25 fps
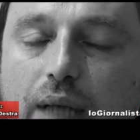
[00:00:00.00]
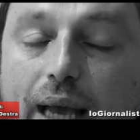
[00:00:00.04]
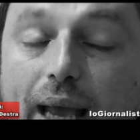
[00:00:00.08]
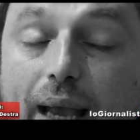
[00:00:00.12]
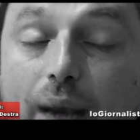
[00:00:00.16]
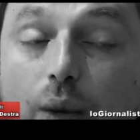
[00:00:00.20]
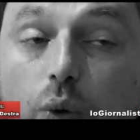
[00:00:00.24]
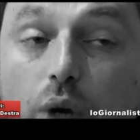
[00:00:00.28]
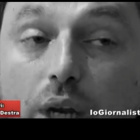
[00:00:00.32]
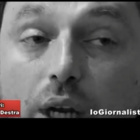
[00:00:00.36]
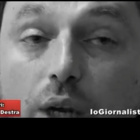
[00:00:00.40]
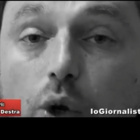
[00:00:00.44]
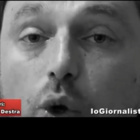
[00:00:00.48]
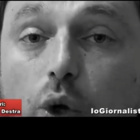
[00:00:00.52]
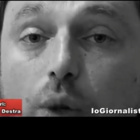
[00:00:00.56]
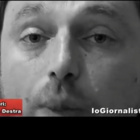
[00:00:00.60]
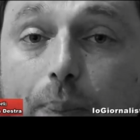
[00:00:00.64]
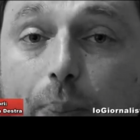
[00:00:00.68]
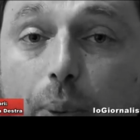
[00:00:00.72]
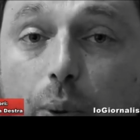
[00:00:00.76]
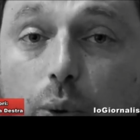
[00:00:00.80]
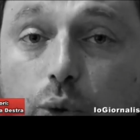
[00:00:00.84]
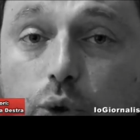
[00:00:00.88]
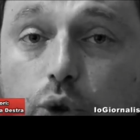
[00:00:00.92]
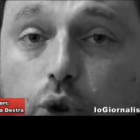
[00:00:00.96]
È quello il
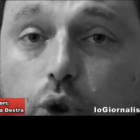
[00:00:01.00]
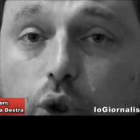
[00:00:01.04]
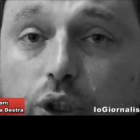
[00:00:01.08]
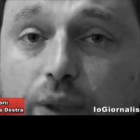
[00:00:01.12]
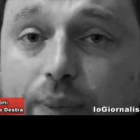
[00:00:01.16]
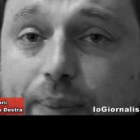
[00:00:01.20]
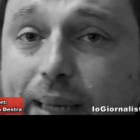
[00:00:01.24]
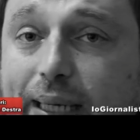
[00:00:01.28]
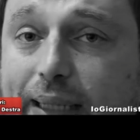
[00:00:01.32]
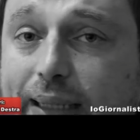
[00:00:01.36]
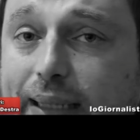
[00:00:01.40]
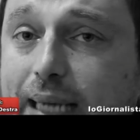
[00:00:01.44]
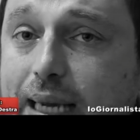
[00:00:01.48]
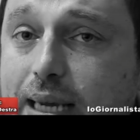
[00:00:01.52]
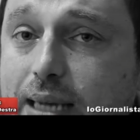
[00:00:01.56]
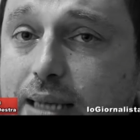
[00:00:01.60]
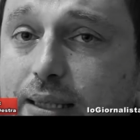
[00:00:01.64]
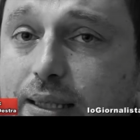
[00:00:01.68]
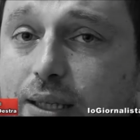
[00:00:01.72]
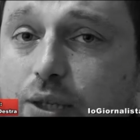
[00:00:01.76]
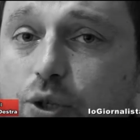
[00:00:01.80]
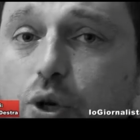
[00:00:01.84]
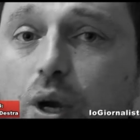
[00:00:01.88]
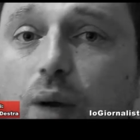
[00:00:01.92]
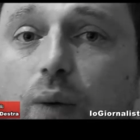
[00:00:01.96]
punto di
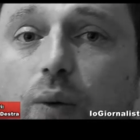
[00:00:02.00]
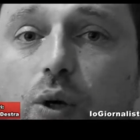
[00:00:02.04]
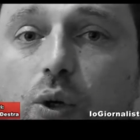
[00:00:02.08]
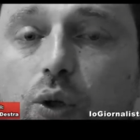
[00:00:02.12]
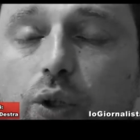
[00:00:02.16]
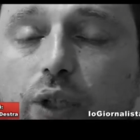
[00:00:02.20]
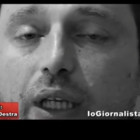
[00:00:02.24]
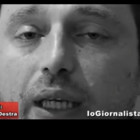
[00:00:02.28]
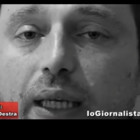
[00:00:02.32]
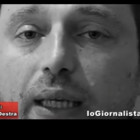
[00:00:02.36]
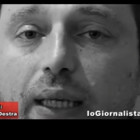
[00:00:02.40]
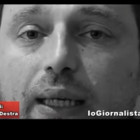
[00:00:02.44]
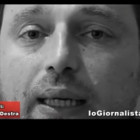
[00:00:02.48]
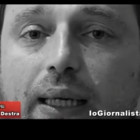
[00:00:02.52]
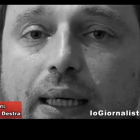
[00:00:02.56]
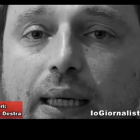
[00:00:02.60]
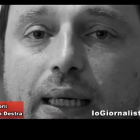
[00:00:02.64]
partenza, cioè quello di